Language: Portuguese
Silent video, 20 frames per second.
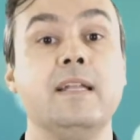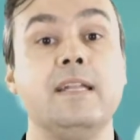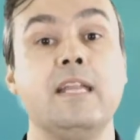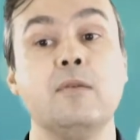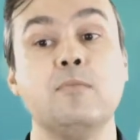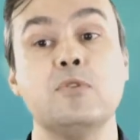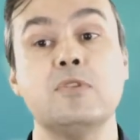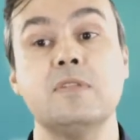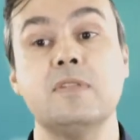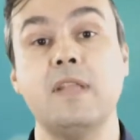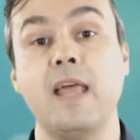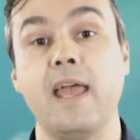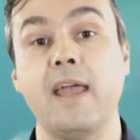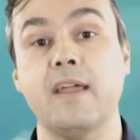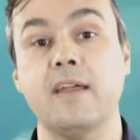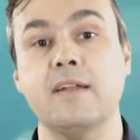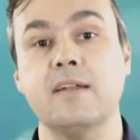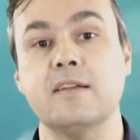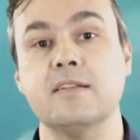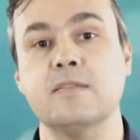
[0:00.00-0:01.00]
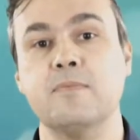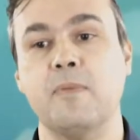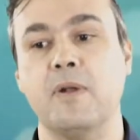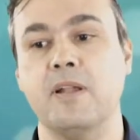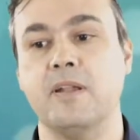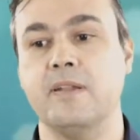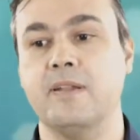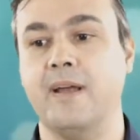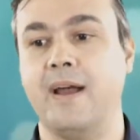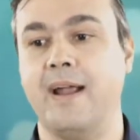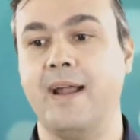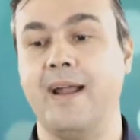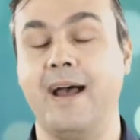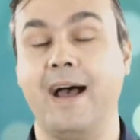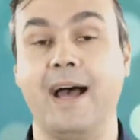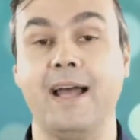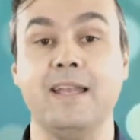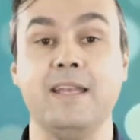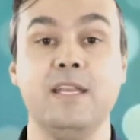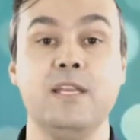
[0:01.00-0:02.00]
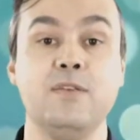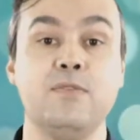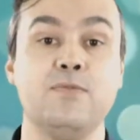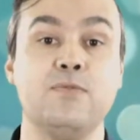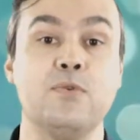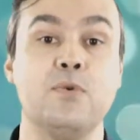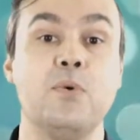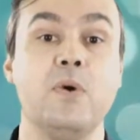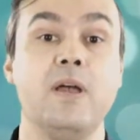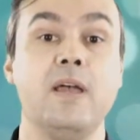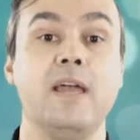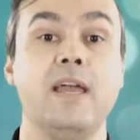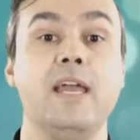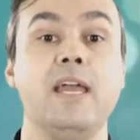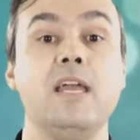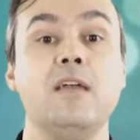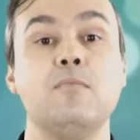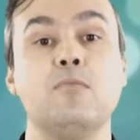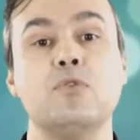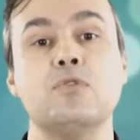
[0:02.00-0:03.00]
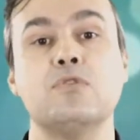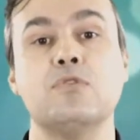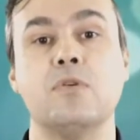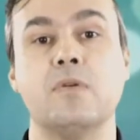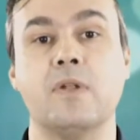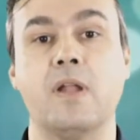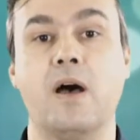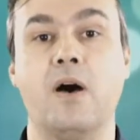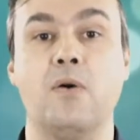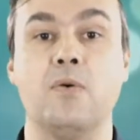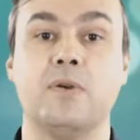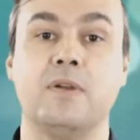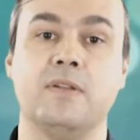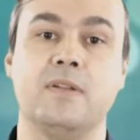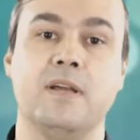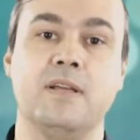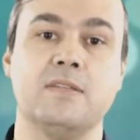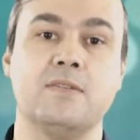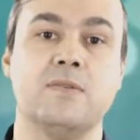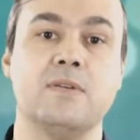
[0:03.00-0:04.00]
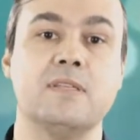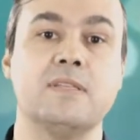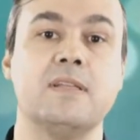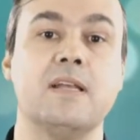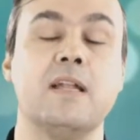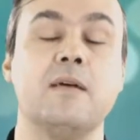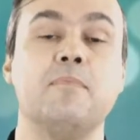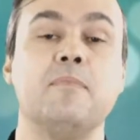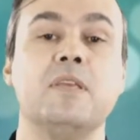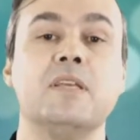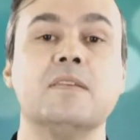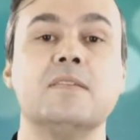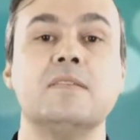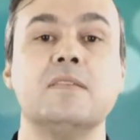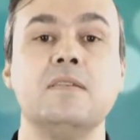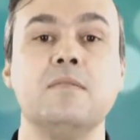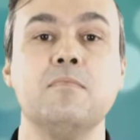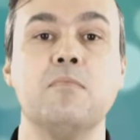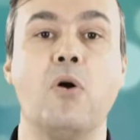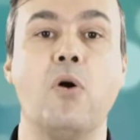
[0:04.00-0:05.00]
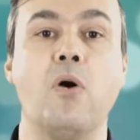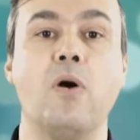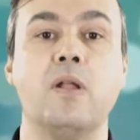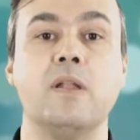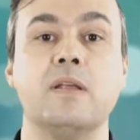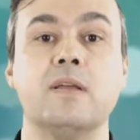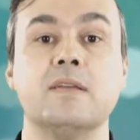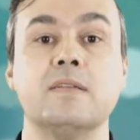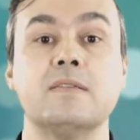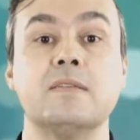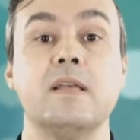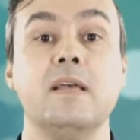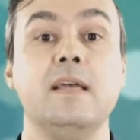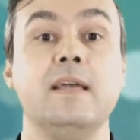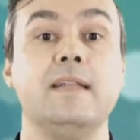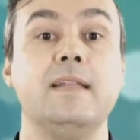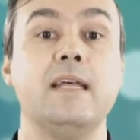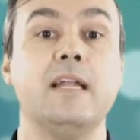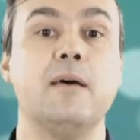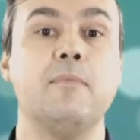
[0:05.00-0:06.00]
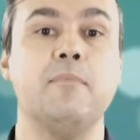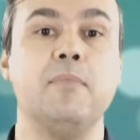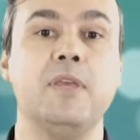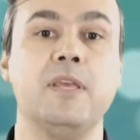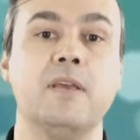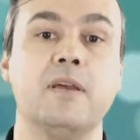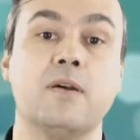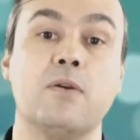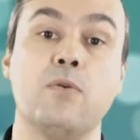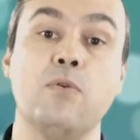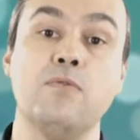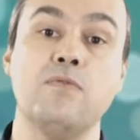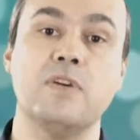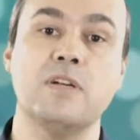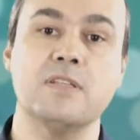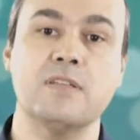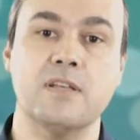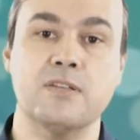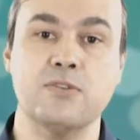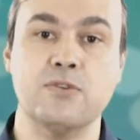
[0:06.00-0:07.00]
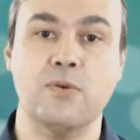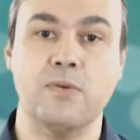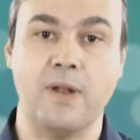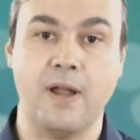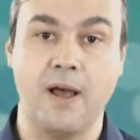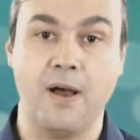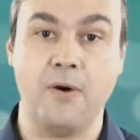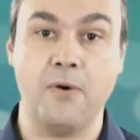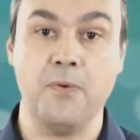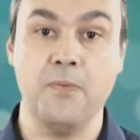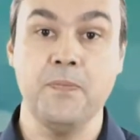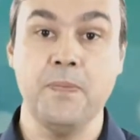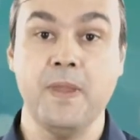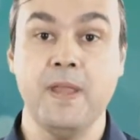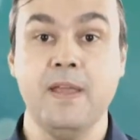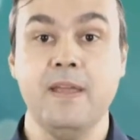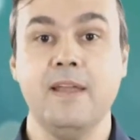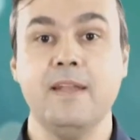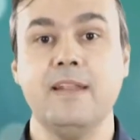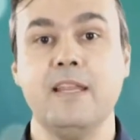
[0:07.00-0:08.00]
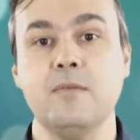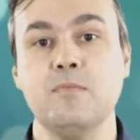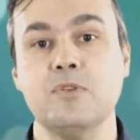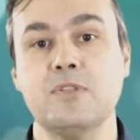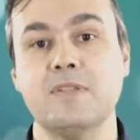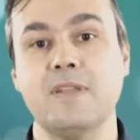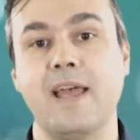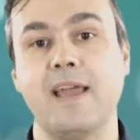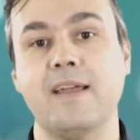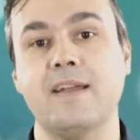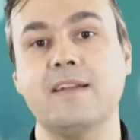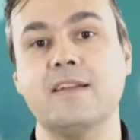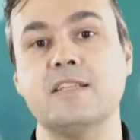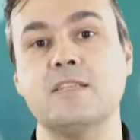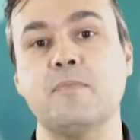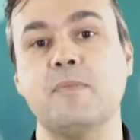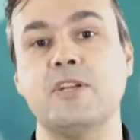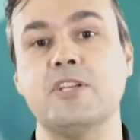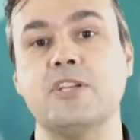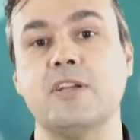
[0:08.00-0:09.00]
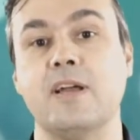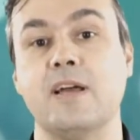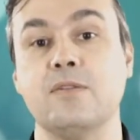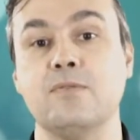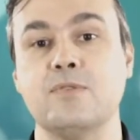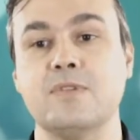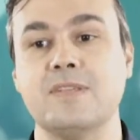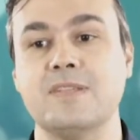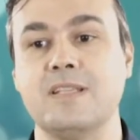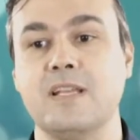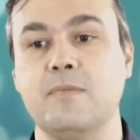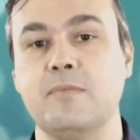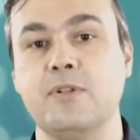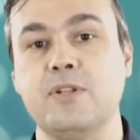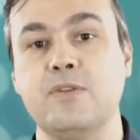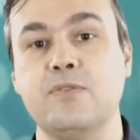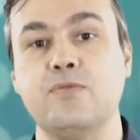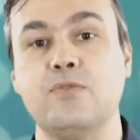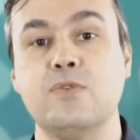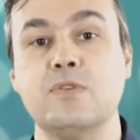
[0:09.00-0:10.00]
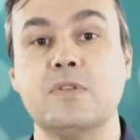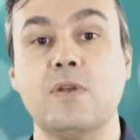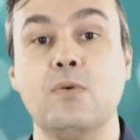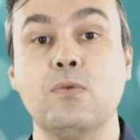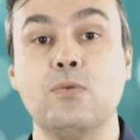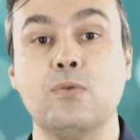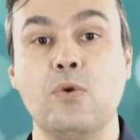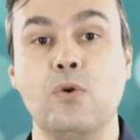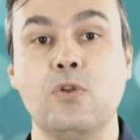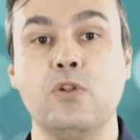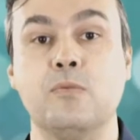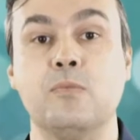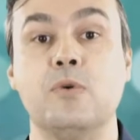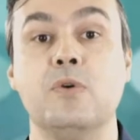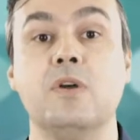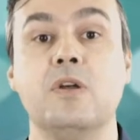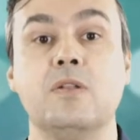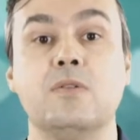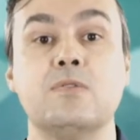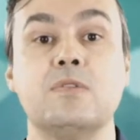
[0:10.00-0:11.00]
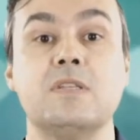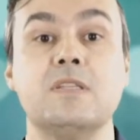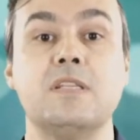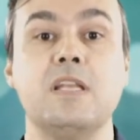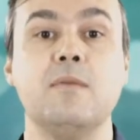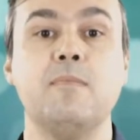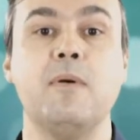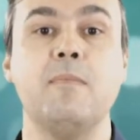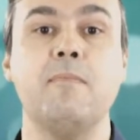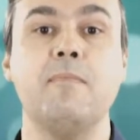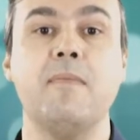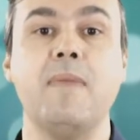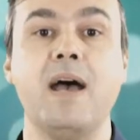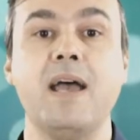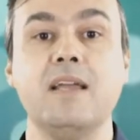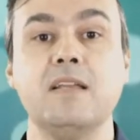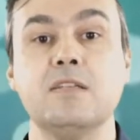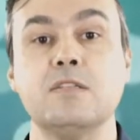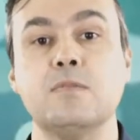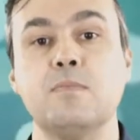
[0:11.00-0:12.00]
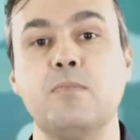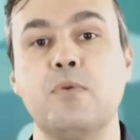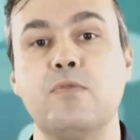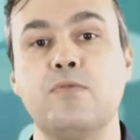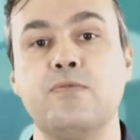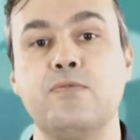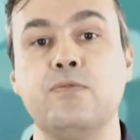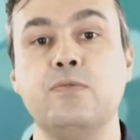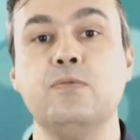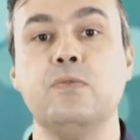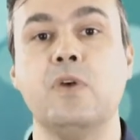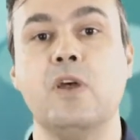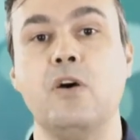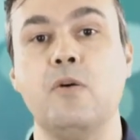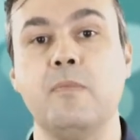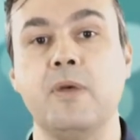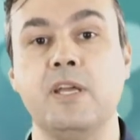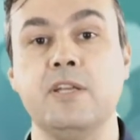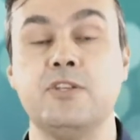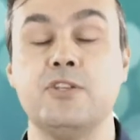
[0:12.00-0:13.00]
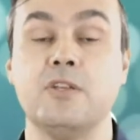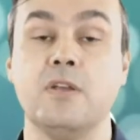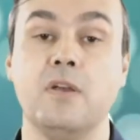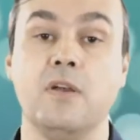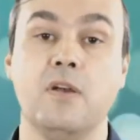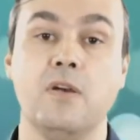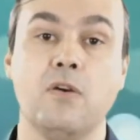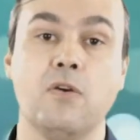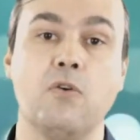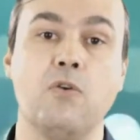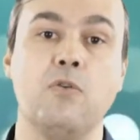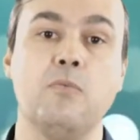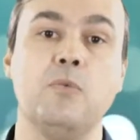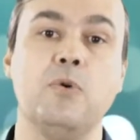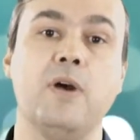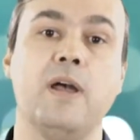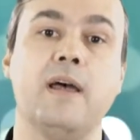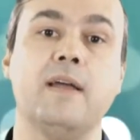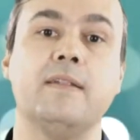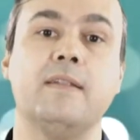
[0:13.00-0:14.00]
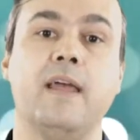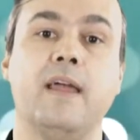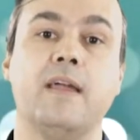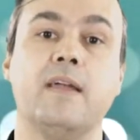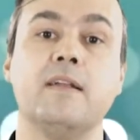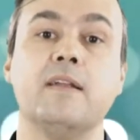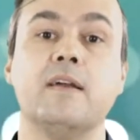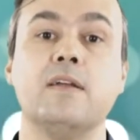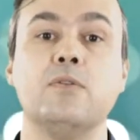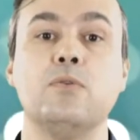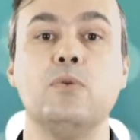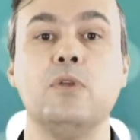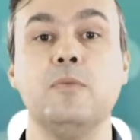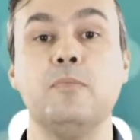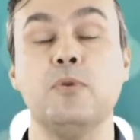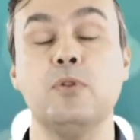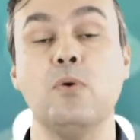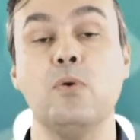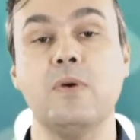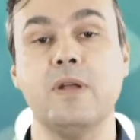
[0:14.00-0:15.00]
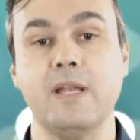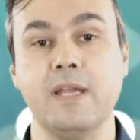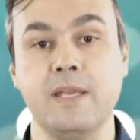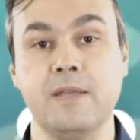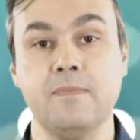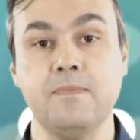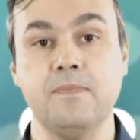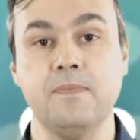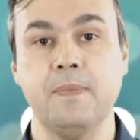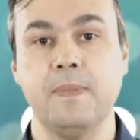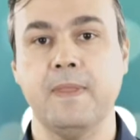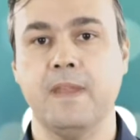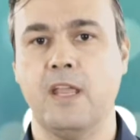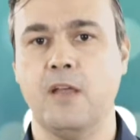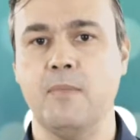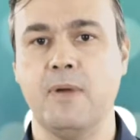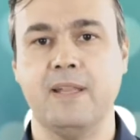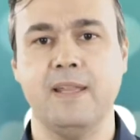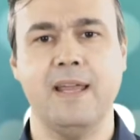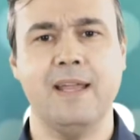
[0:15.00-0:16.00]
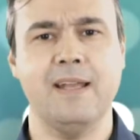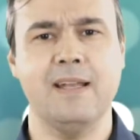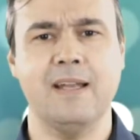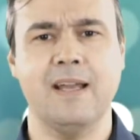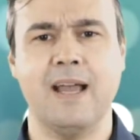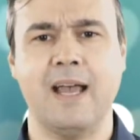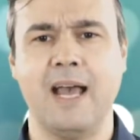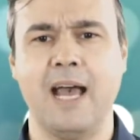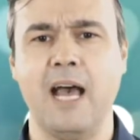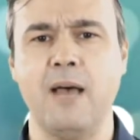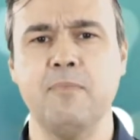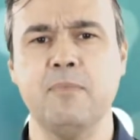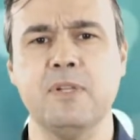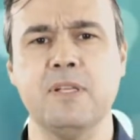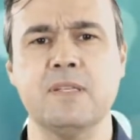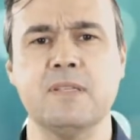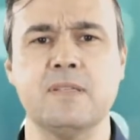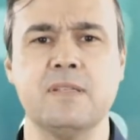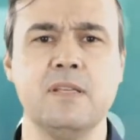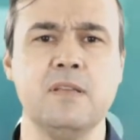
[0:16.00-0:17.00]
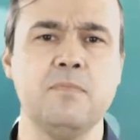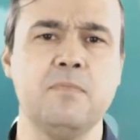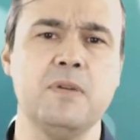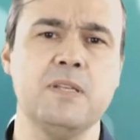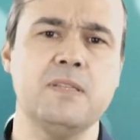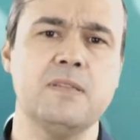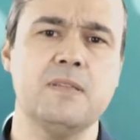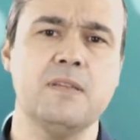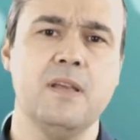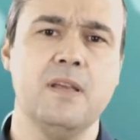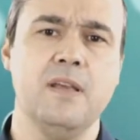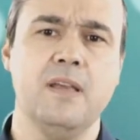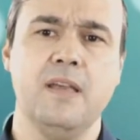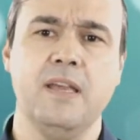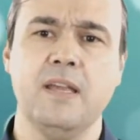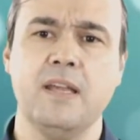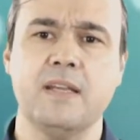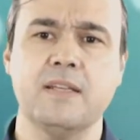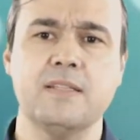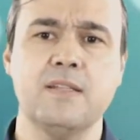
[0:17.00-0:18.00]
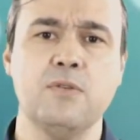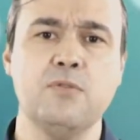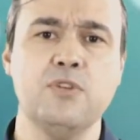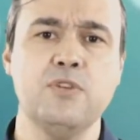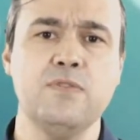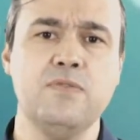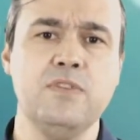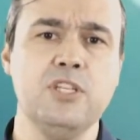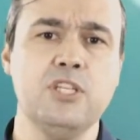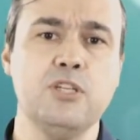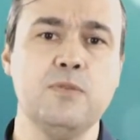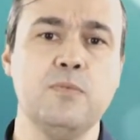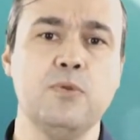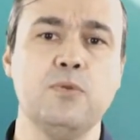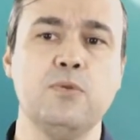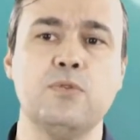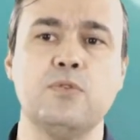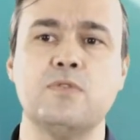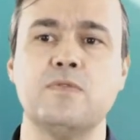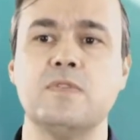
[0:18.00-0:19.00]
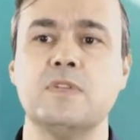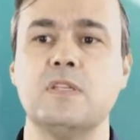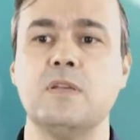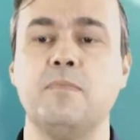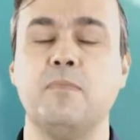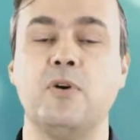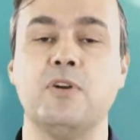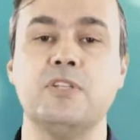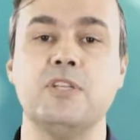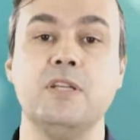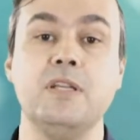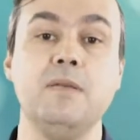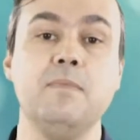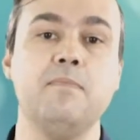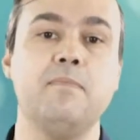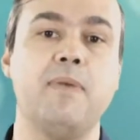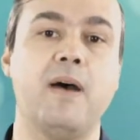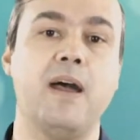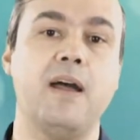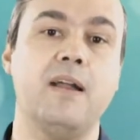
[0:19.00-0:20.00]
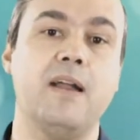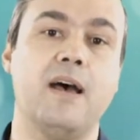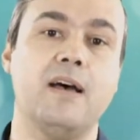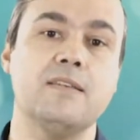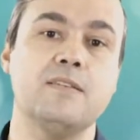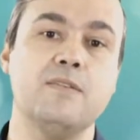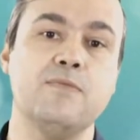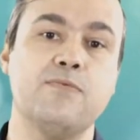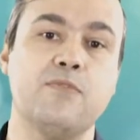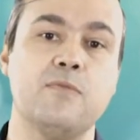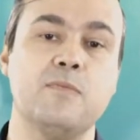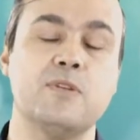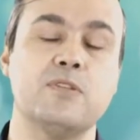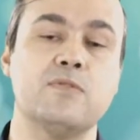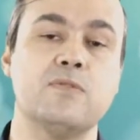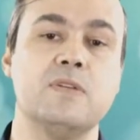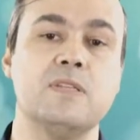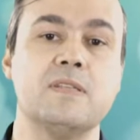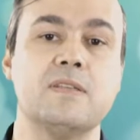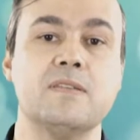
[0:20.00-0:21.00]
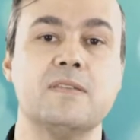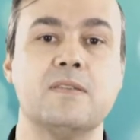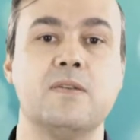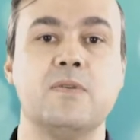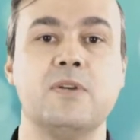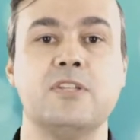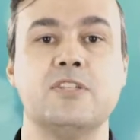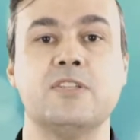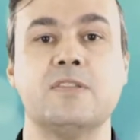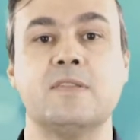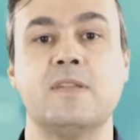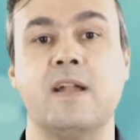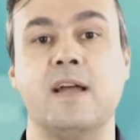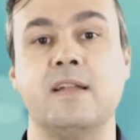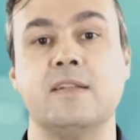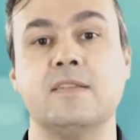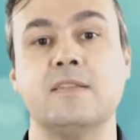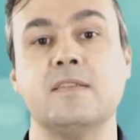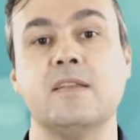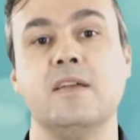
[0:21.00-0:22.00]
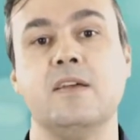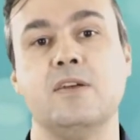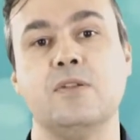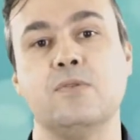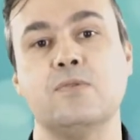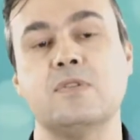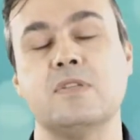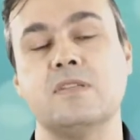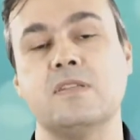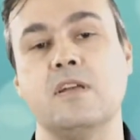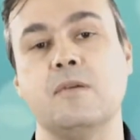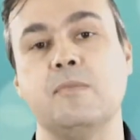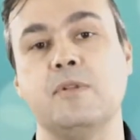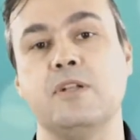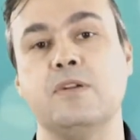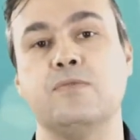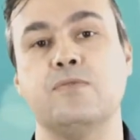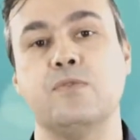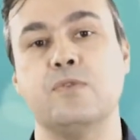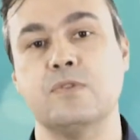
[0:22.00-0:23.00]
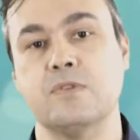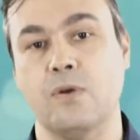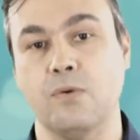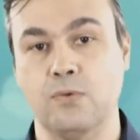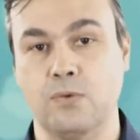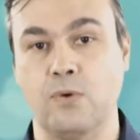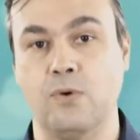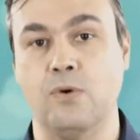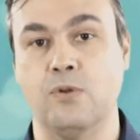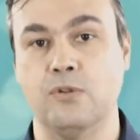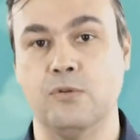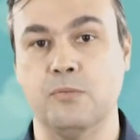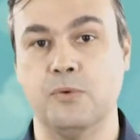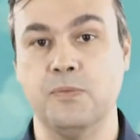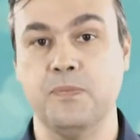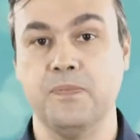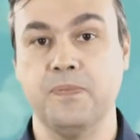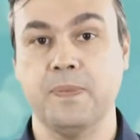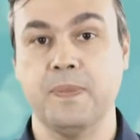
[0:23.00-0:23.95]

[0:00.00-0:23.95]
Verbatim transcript: Temos técnicas para lidar a nível emocional, que daí são as terapias simbólicas, terapia conversacional. E temos técnicas para chegar no sistema nervoso autônomo, no sistema mais profundo realmente, como é a técnica do hipnoclean, que é uma técnica rápida, simples. Em questão de 20 minutos, você pode limpar as informações que estão registradas no sistema nervoso autônomo